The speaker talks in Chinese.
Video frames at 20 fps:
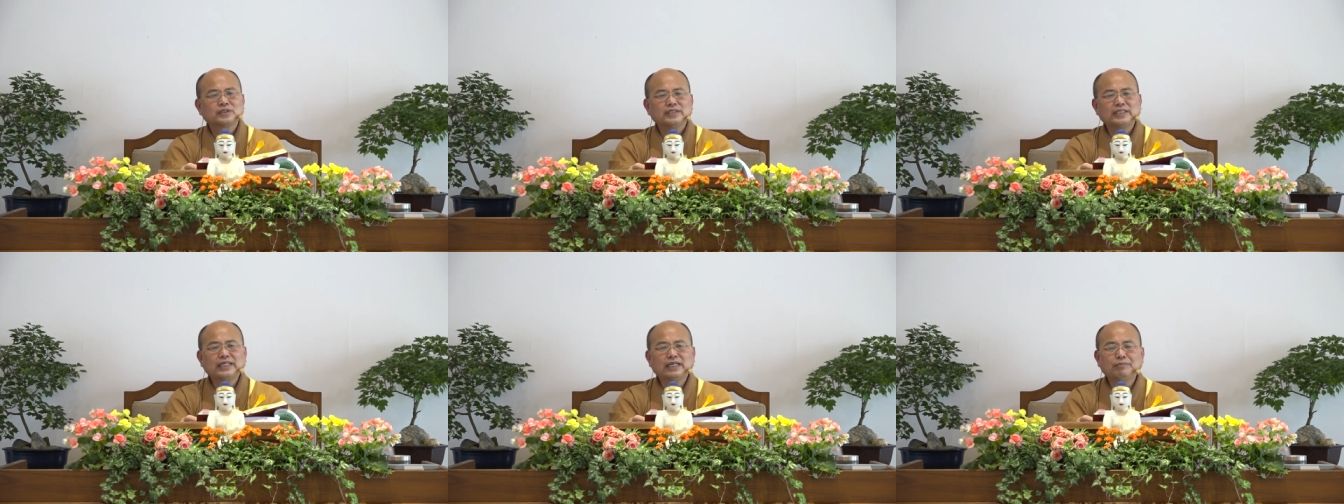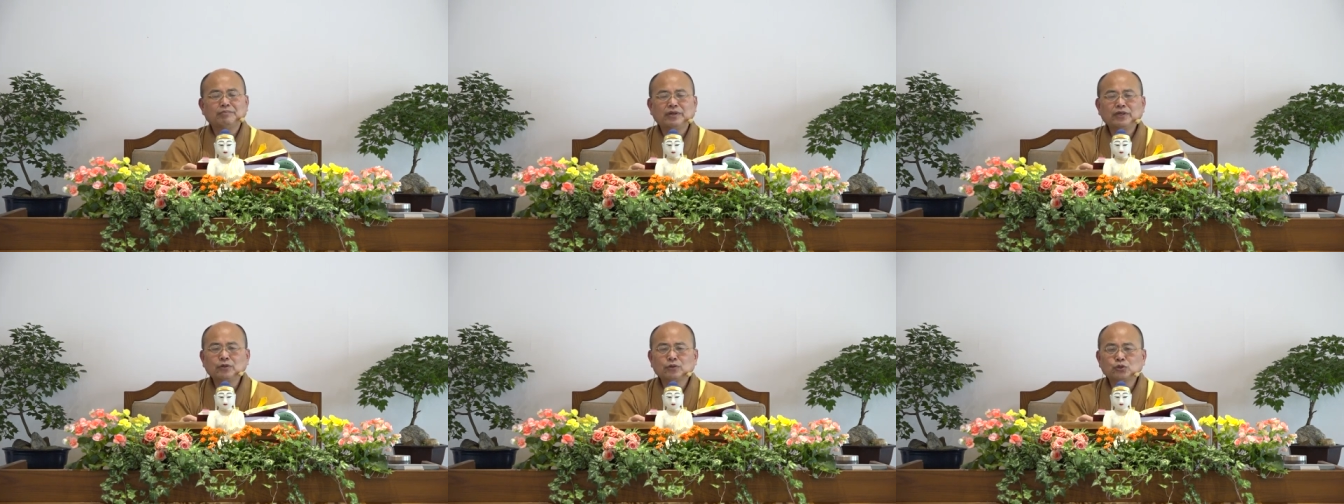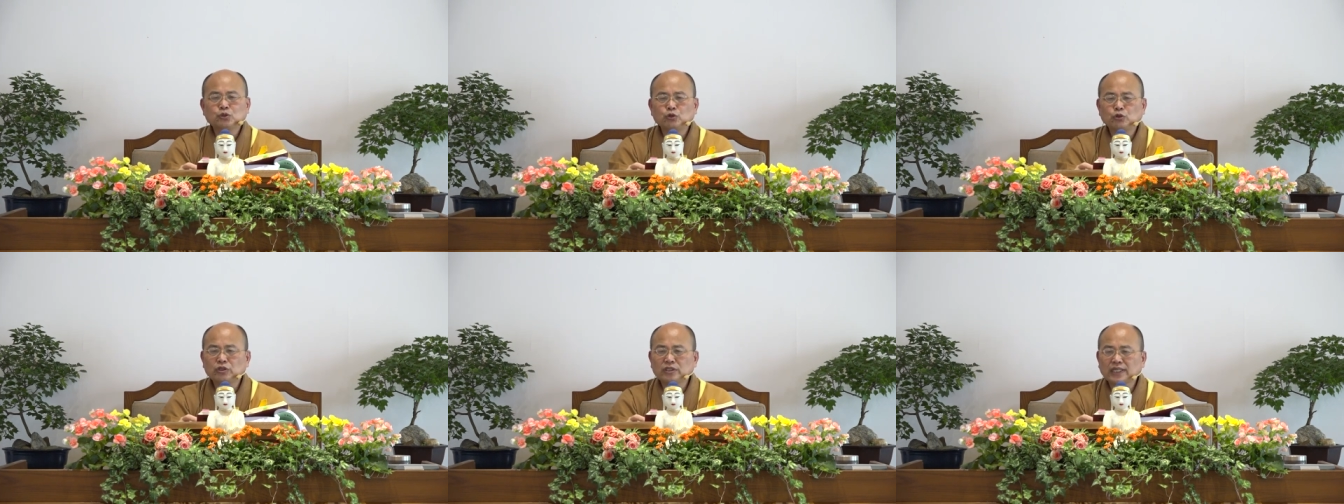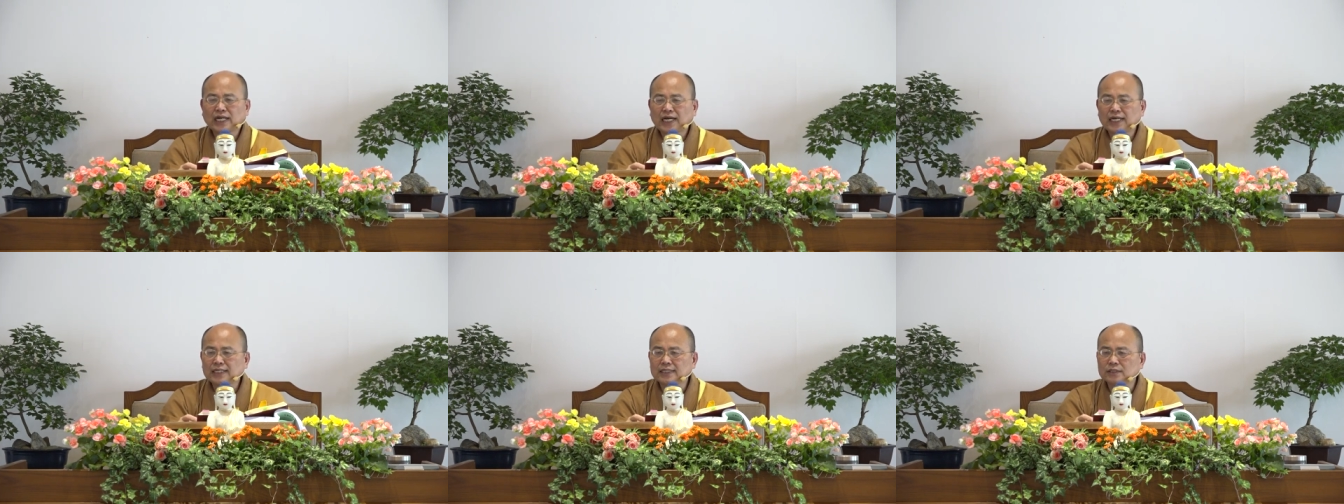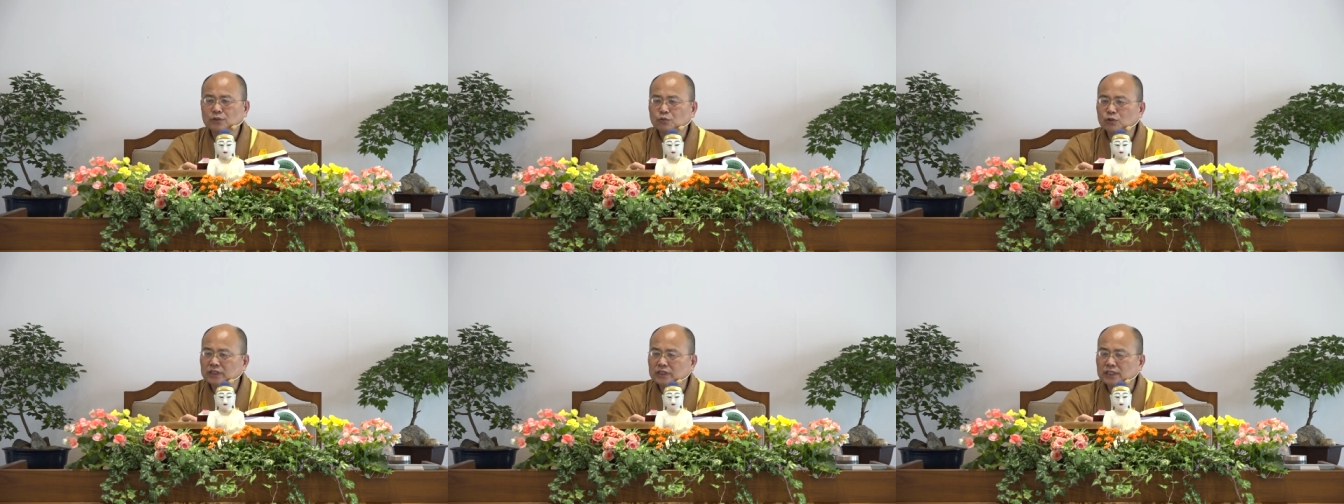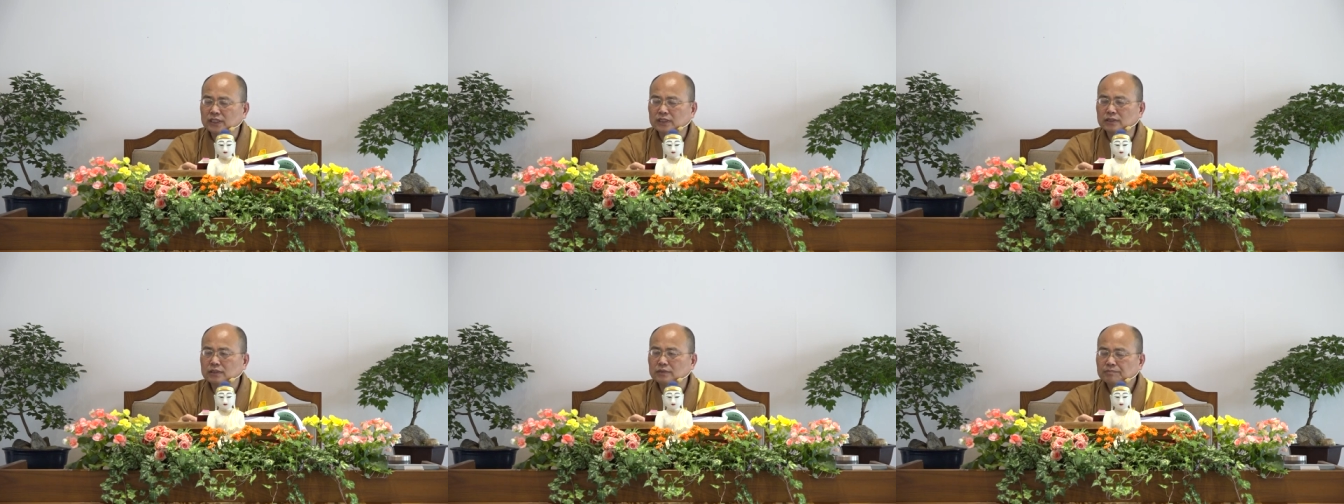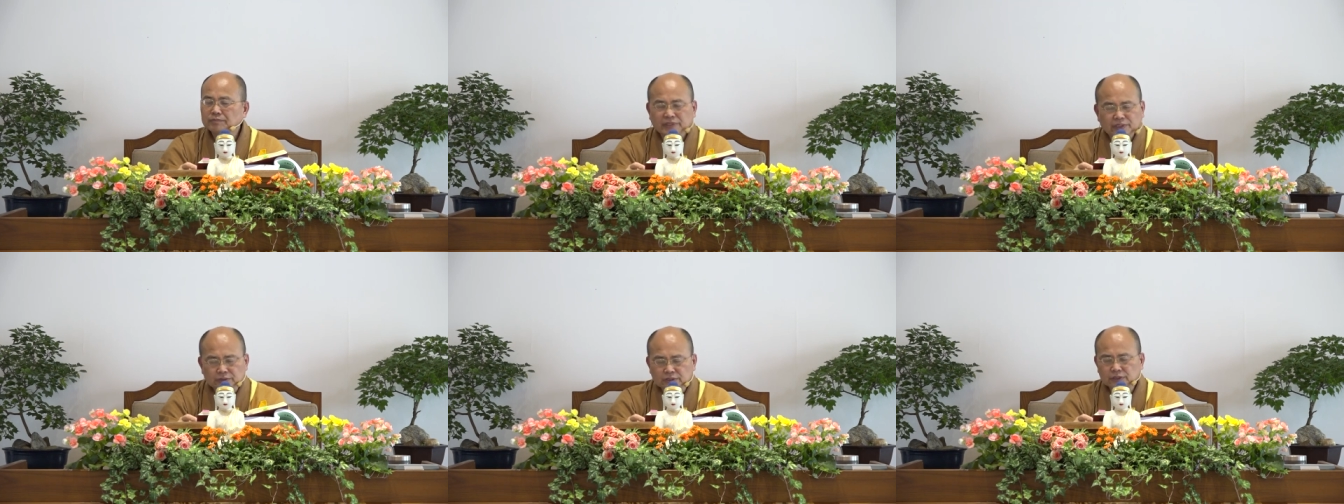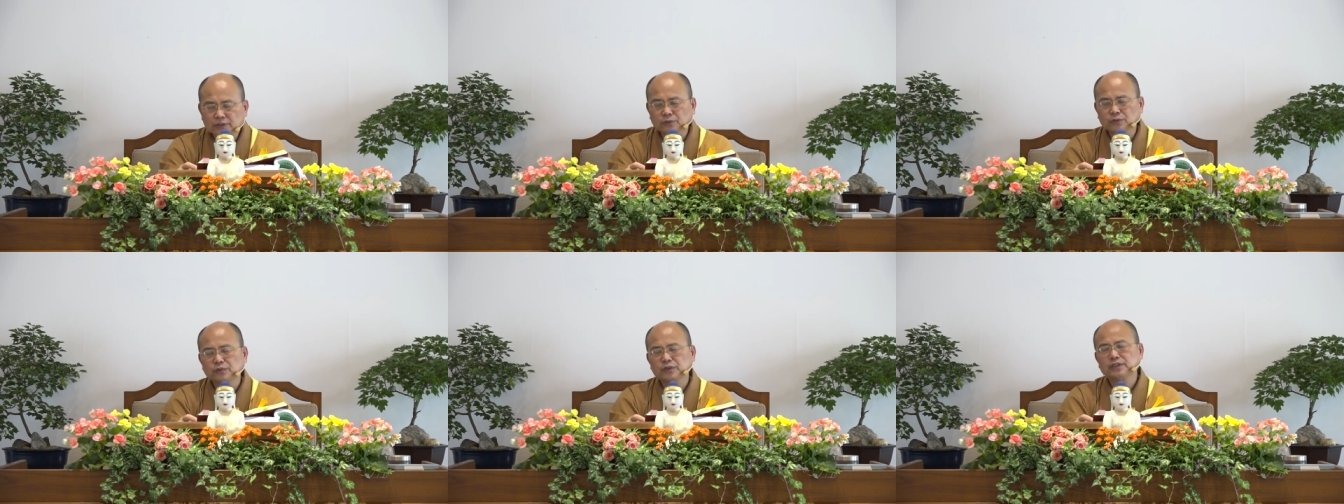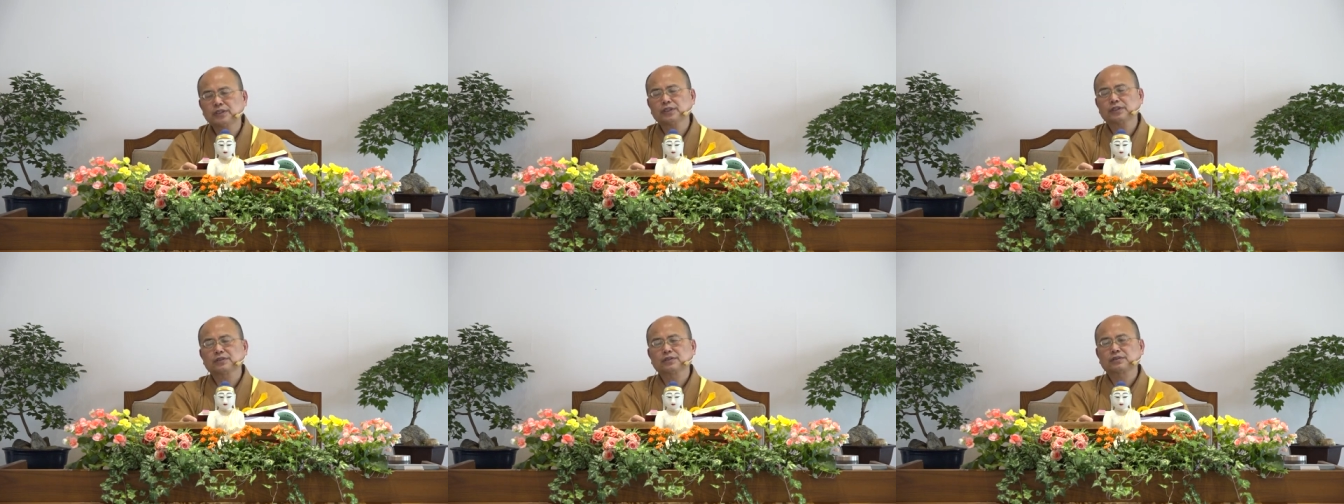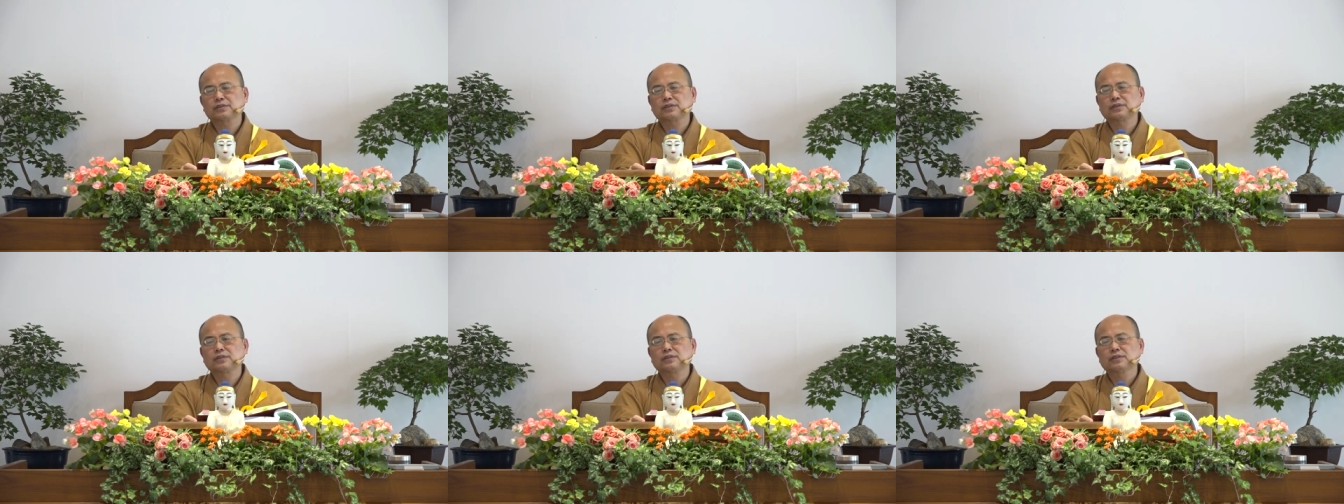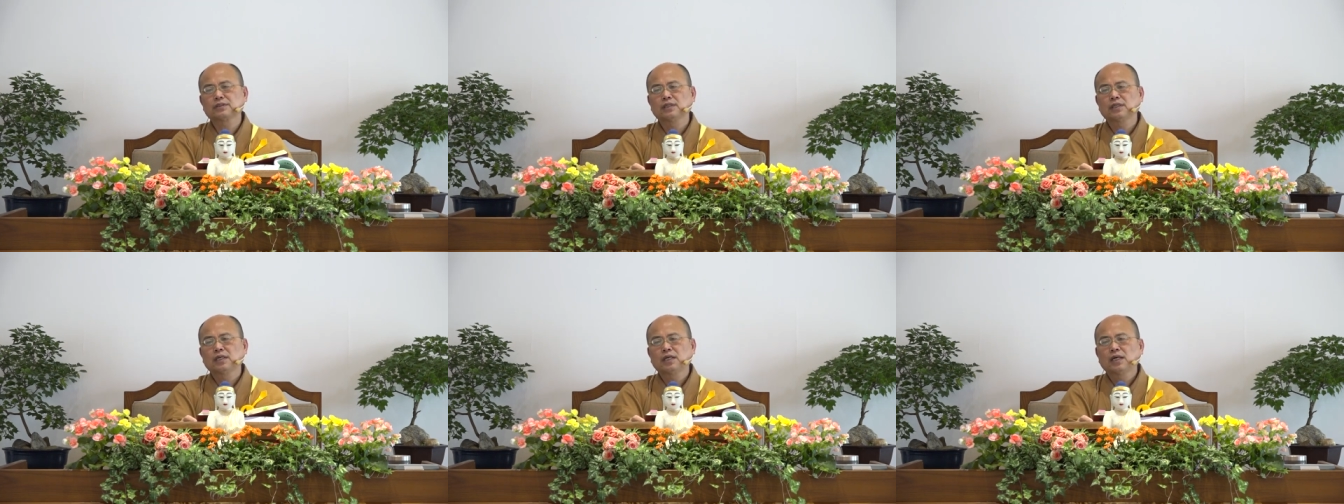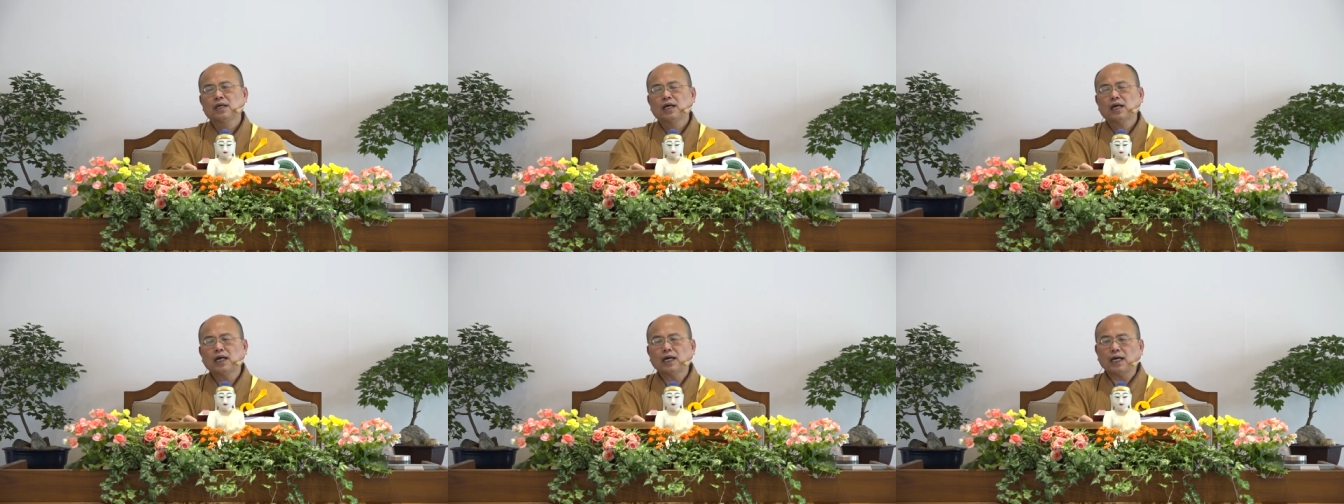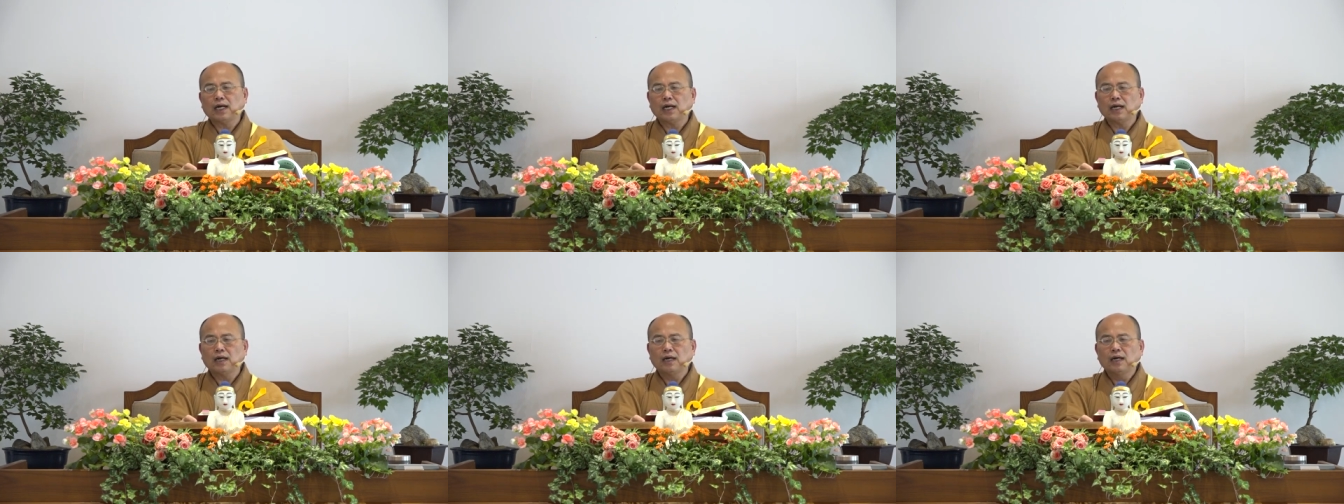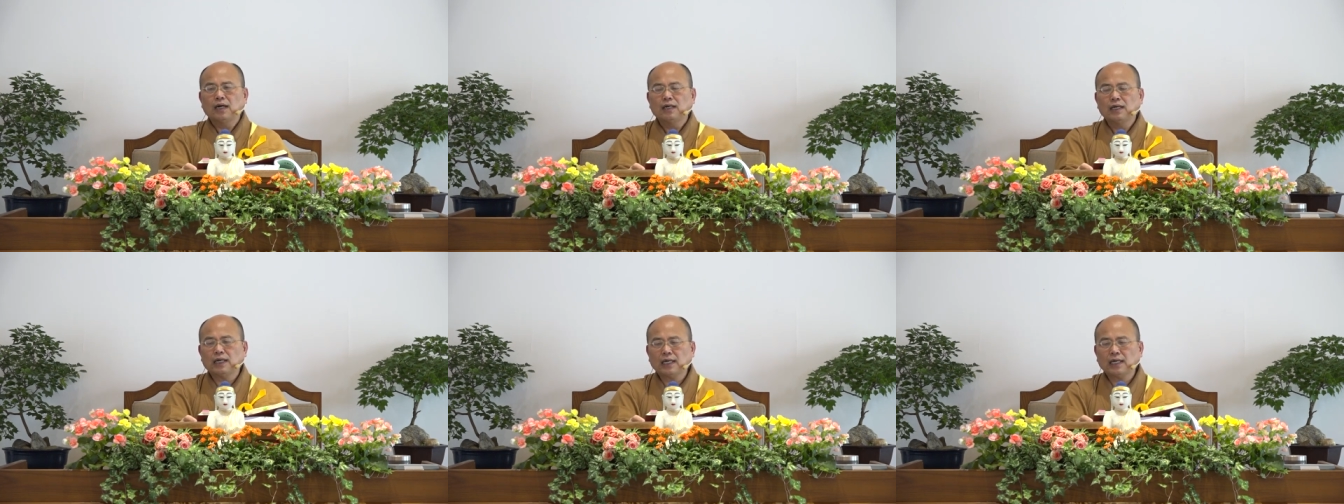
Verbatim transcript: 也没有去哪里的问题，没有这种问题啊。